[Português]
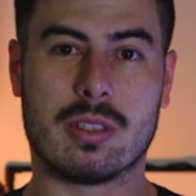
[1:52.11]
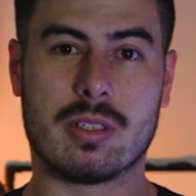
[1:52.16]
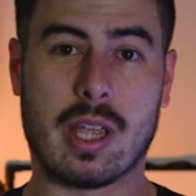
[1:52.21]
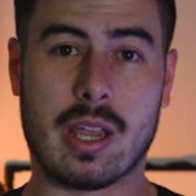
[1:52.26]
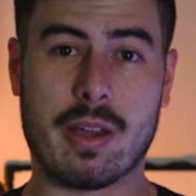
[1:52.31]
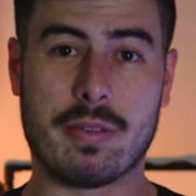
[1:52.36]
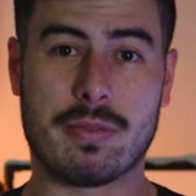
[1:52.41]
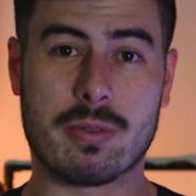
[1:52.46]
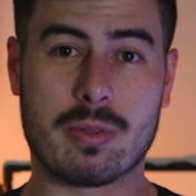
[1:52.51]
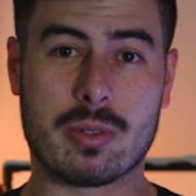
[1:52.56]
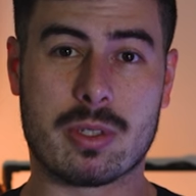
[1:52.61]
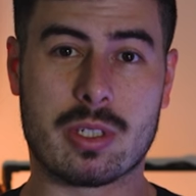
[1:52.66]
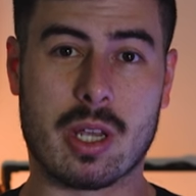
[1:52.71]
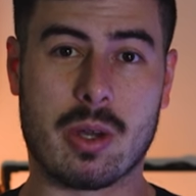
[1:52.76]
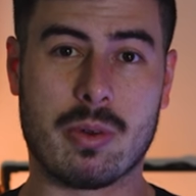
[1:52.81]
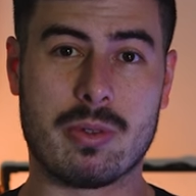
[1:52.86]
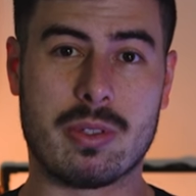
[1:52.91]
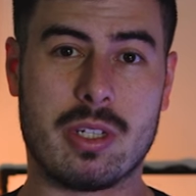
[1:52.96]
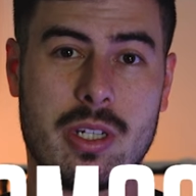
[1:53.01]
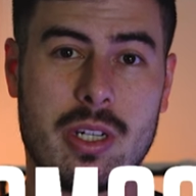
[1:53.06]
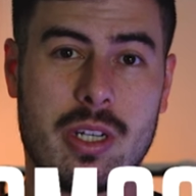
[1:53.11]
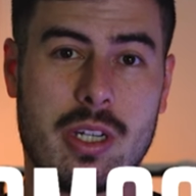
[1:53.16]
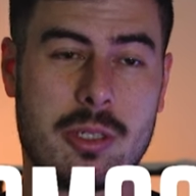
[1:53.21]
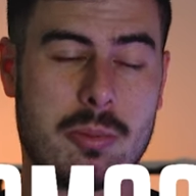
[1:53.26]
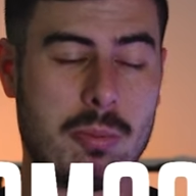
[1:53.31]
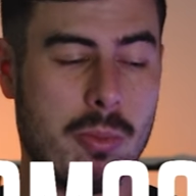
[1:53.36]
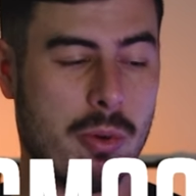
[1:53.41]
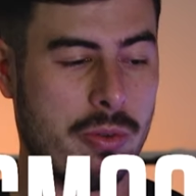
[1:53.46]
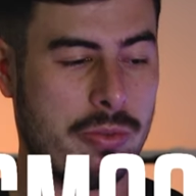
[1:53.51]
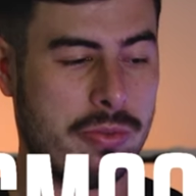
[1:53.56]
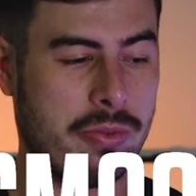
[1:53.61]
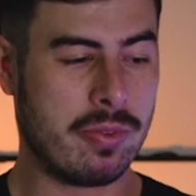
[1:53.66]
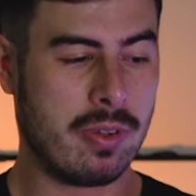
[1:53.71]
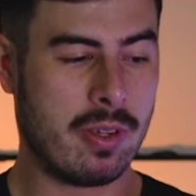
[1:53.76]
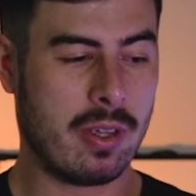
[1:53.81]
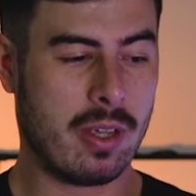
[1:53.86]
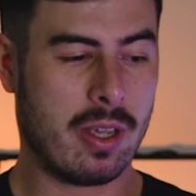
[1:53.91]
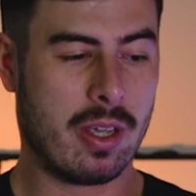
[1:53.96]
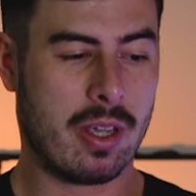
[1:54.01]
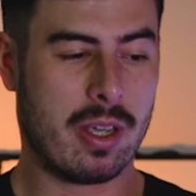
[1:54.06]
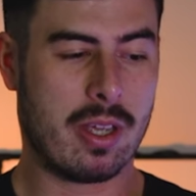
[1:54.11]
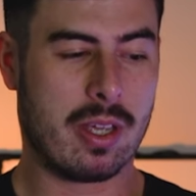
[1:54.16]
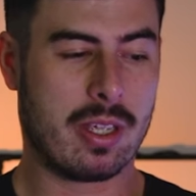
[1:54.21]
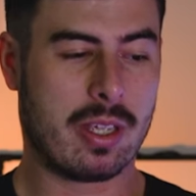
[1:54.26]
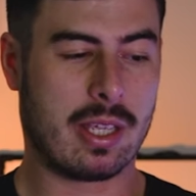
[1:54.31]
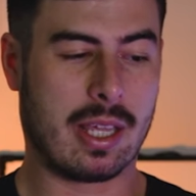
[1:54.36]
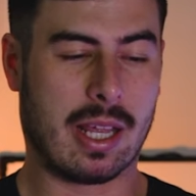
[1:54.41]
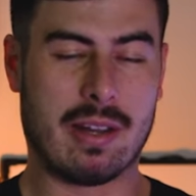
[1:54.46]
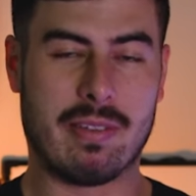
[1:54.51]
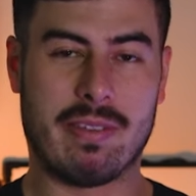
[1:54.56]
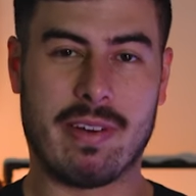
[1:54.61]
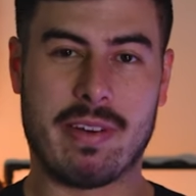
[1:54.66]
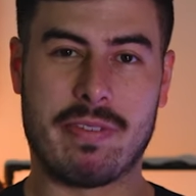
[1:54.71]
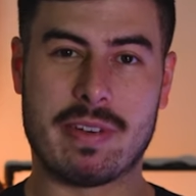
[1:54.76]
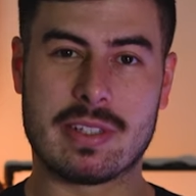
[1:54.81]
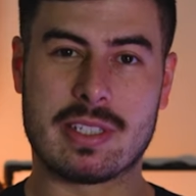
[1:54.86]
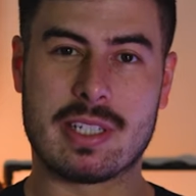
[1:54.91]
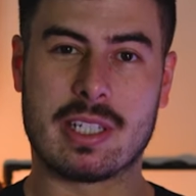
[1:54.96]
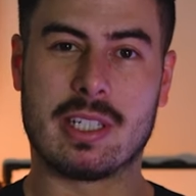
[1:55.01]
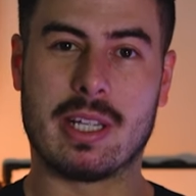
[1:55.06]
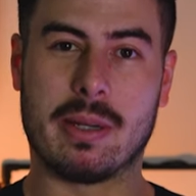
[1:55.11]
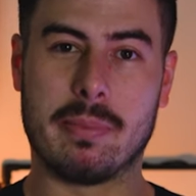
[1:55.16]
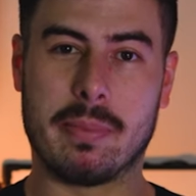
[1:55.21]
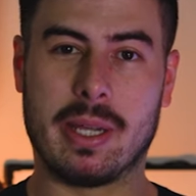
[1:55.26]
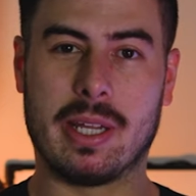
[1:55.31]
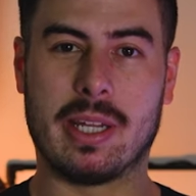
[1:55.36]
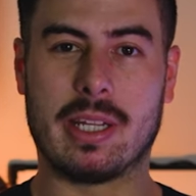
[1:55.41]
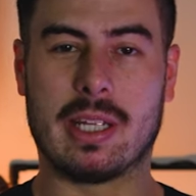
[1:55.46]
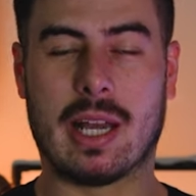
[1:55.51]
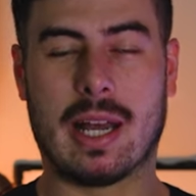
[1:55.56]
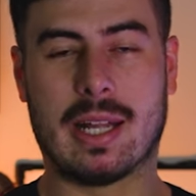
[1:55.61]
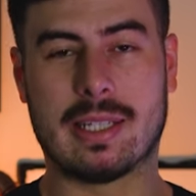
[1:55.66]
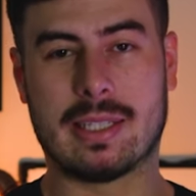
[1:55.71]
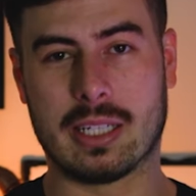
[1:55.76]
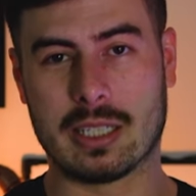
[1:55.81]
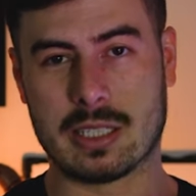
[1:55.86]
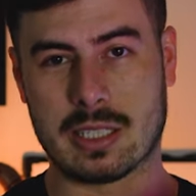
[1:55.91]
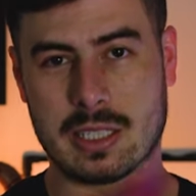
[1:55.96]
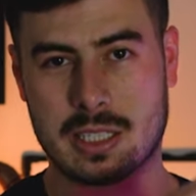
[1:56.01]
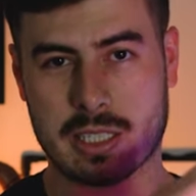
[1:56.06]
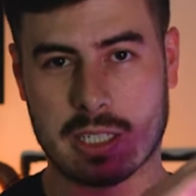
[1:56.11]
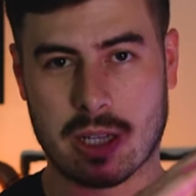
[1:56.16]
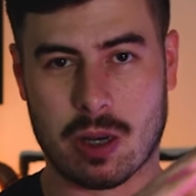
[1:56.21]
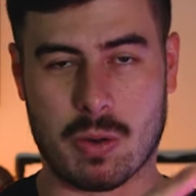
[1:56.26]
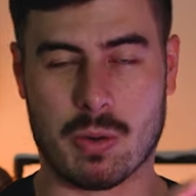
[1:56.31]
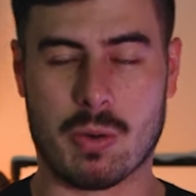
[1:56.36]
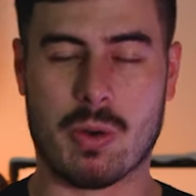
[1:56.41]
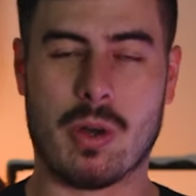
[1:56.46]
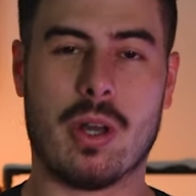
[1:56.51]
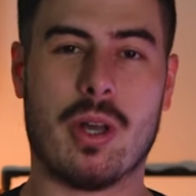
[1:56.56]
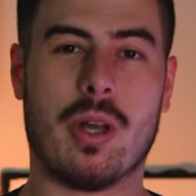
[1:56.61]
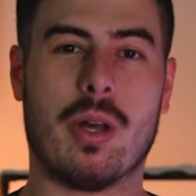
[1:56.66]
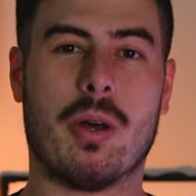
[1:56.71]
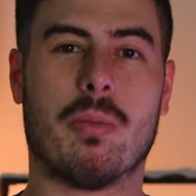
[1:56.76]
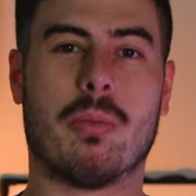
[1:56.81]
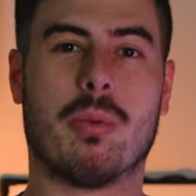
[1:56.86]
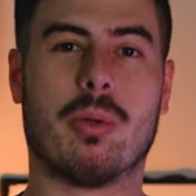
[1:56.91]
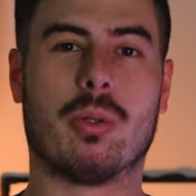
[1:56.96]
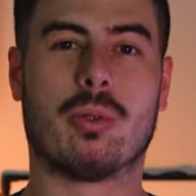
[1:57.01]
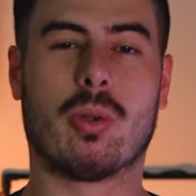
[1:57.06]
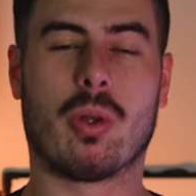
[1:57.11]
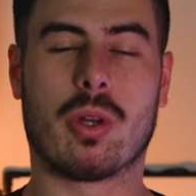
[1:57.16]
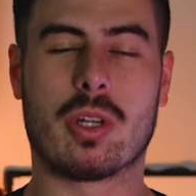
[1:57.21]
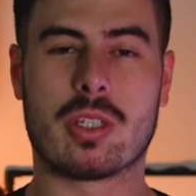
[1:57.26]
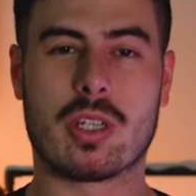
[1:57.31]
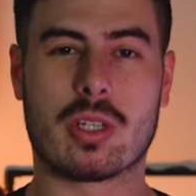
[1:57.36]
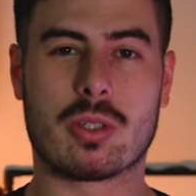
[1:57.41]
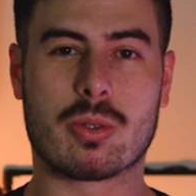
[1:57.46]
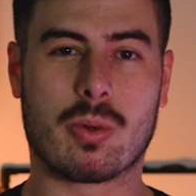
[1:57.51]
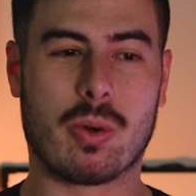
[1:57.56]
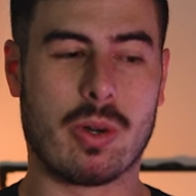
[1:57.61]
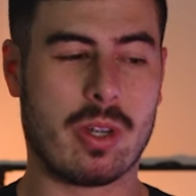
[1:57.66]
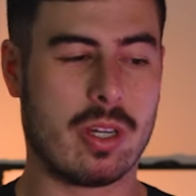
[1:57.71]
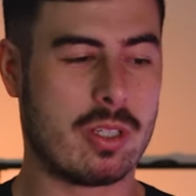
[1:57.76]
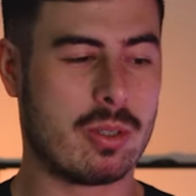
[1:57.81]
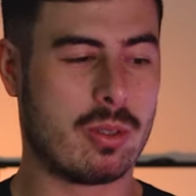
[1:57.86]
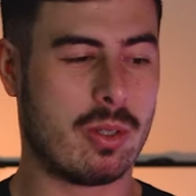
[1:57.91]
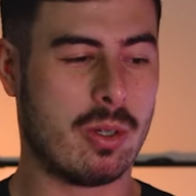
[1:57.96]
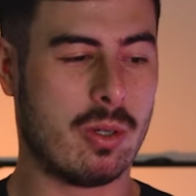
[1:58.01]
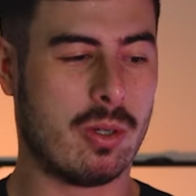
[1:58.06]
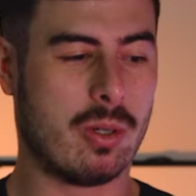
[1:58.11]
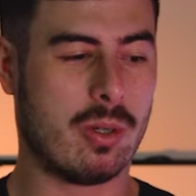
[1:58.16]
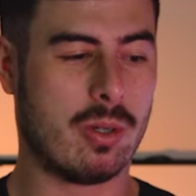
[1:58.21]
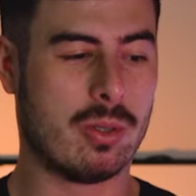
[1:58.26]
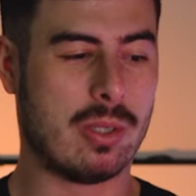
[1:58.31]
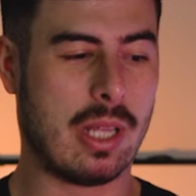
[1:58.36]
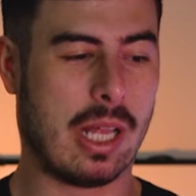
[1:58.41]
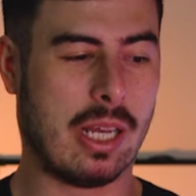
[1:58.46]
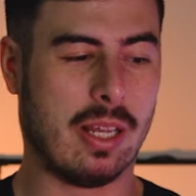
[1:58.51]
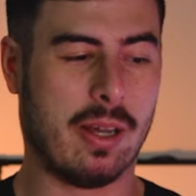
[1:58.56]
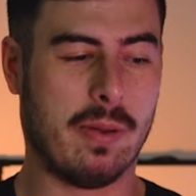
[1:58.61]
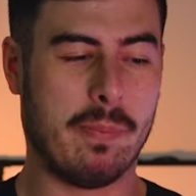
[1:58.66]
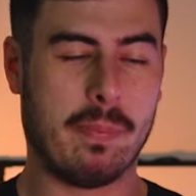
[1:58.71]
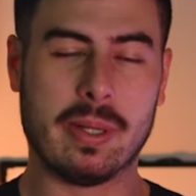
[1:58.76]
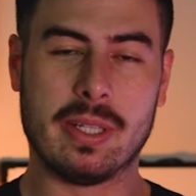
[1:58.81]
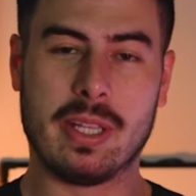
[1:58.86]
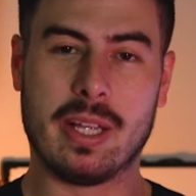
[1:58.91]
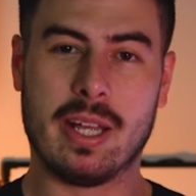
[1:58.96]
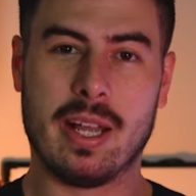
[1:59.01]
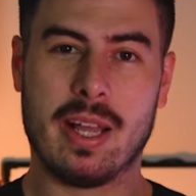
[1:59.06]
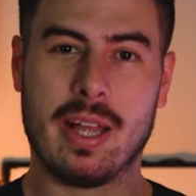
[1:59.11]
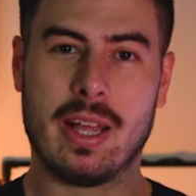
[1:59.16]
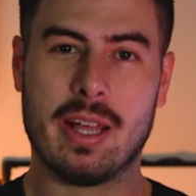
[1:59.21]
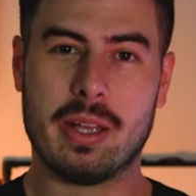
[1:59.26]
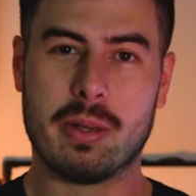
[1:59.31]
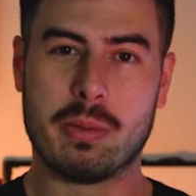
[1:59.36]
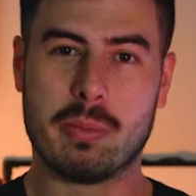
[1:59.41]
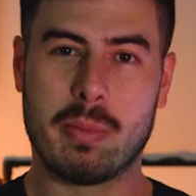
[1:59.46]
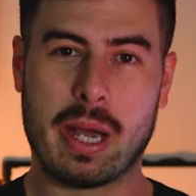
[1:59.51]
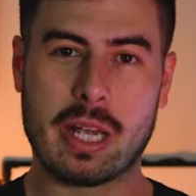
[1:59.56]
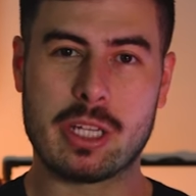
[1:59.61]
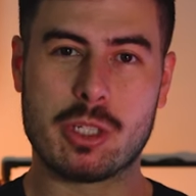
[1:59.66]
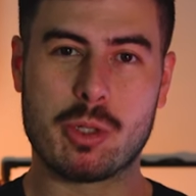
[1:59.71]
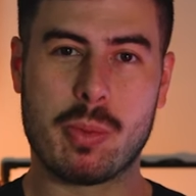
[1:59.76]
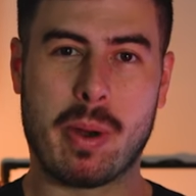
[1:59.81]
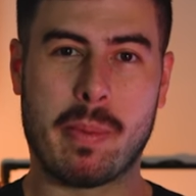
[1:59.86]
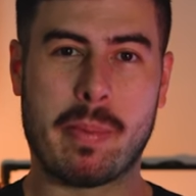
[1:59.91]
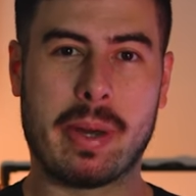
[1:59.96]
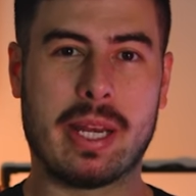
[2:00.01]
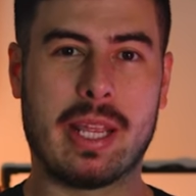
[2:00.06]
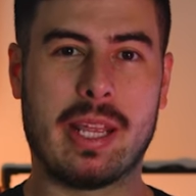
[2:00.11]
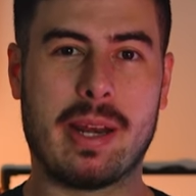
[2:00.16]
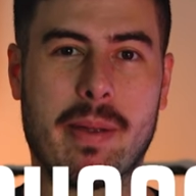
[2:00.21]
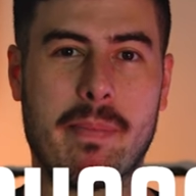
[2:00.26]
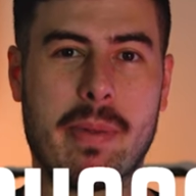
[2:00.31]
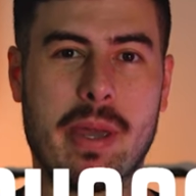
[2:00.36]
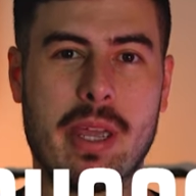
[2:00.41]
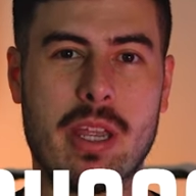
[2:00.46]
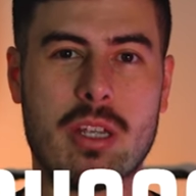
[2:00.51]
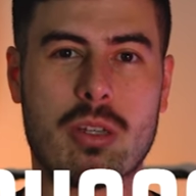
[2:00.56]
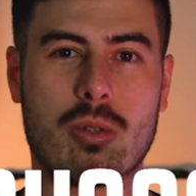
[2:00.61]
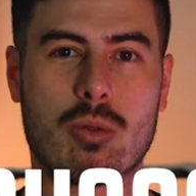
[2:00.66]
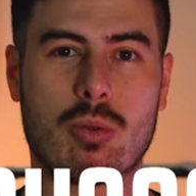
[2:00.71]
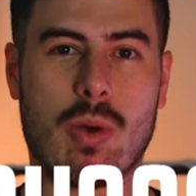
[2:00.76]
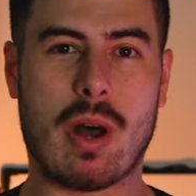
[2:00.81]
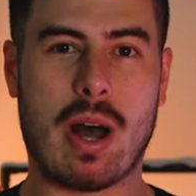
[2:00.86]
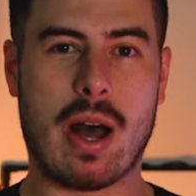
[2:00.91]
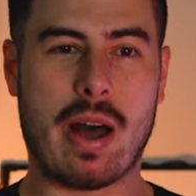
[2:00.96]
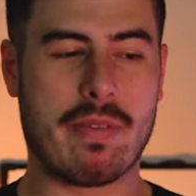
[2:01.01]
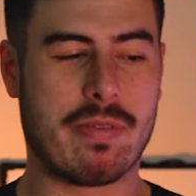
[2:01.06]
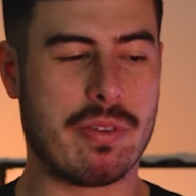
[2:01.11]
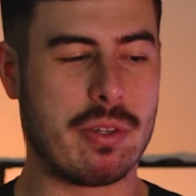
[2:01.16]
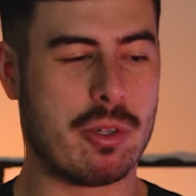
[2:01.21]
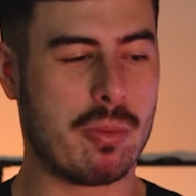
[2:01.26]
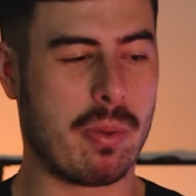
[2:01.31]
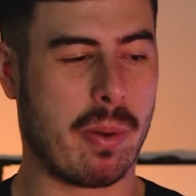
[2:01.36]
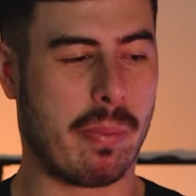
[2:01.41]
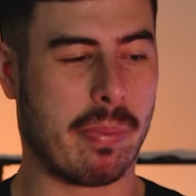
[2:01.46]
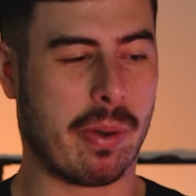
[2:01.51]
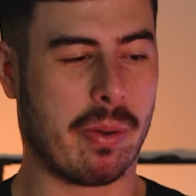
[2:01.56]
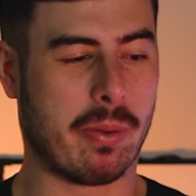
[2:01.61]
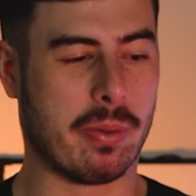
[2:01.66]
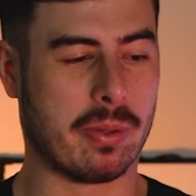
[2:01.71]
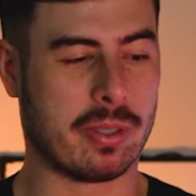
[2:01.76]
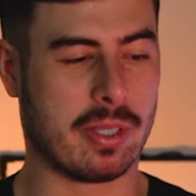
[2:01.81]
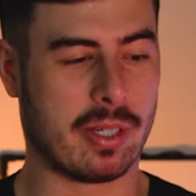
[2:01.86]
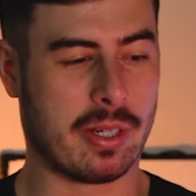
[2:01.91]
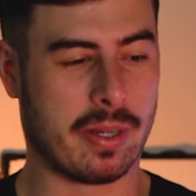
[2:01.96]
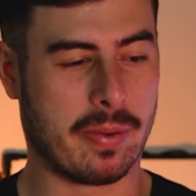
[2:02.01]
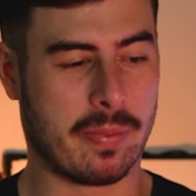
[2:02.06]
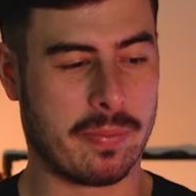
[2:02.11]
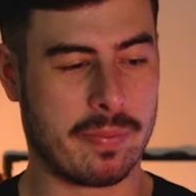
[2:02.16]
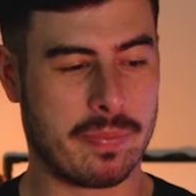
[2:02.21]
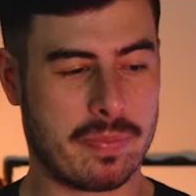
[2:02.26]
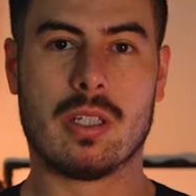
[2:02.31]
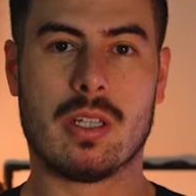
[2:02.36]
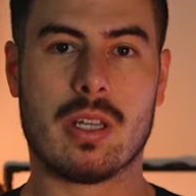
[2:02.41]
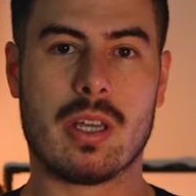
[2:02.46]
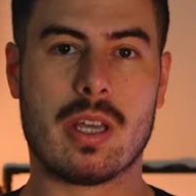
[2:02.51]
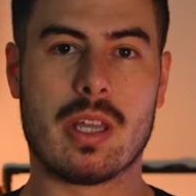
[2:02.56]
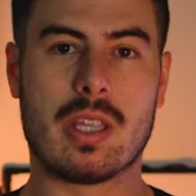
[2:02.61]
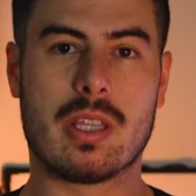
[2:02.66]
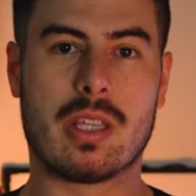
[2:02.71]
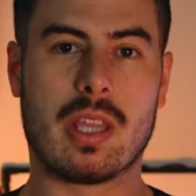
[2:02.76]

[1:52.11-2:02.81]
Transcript: Tem a função de smooth, que ela vai fazer também a transição por todas as cores do, da lâmpada, mas de uma maneira bem suave de uma para outra. E